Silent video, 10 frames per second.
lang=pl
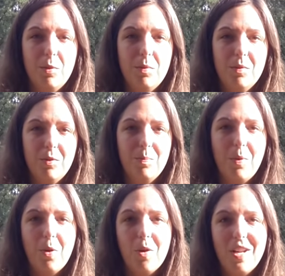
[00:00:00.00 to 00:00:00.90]
żeby
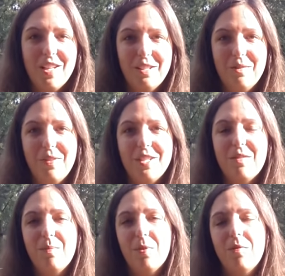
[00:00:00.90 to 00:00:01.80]
po kolei Was
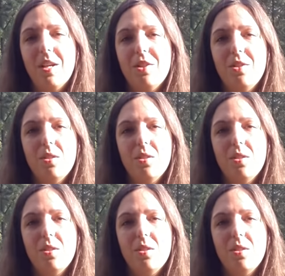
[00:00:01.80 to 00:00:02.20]
wprowadzić,